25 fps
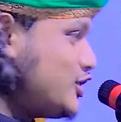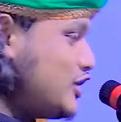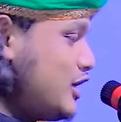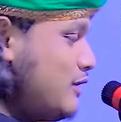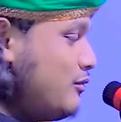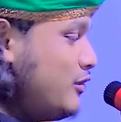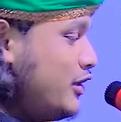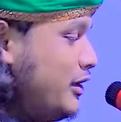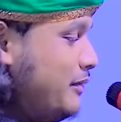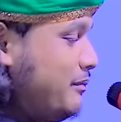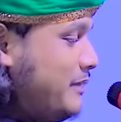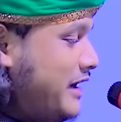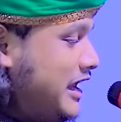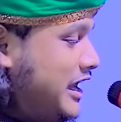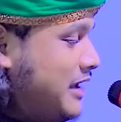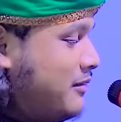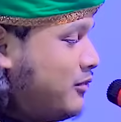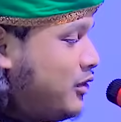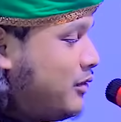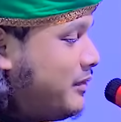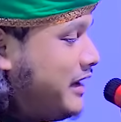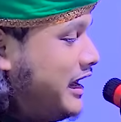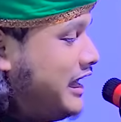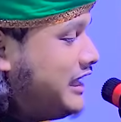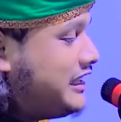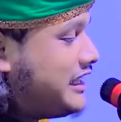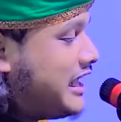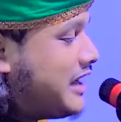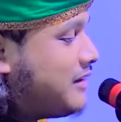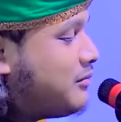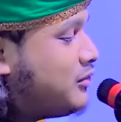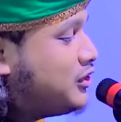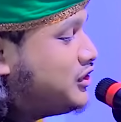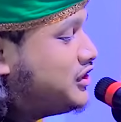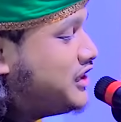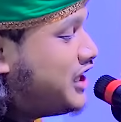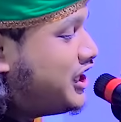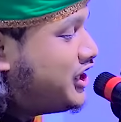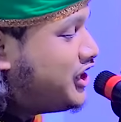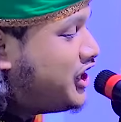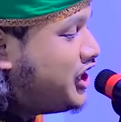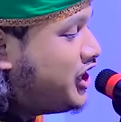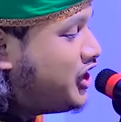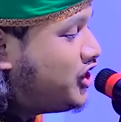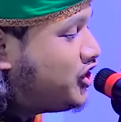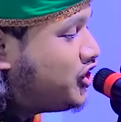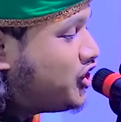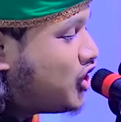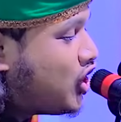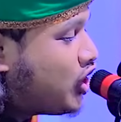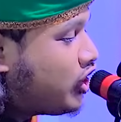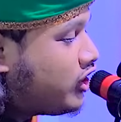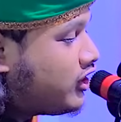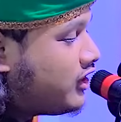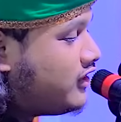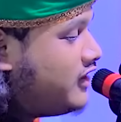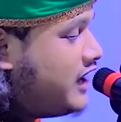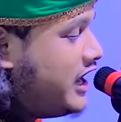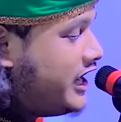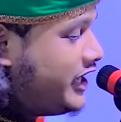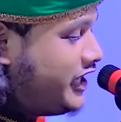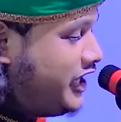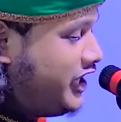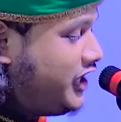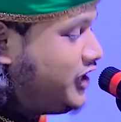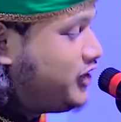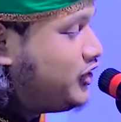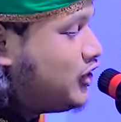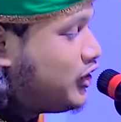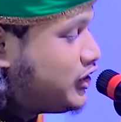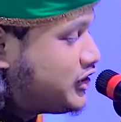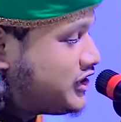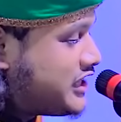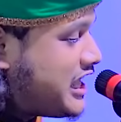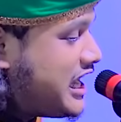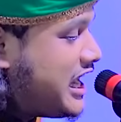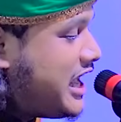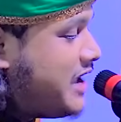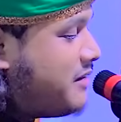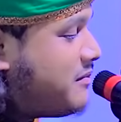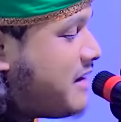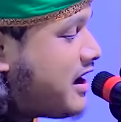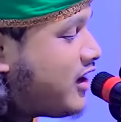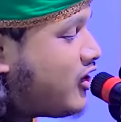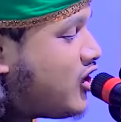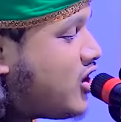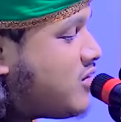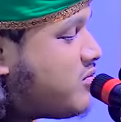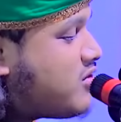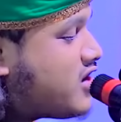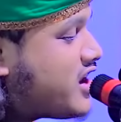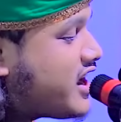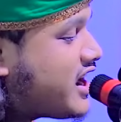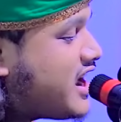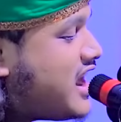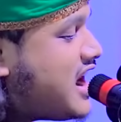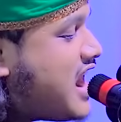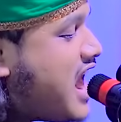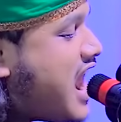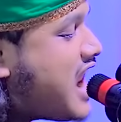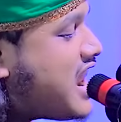সময় পাইলে মোবাইলটার মধ্যে টিকটক টিকটক চালাইবা কবরে গেলে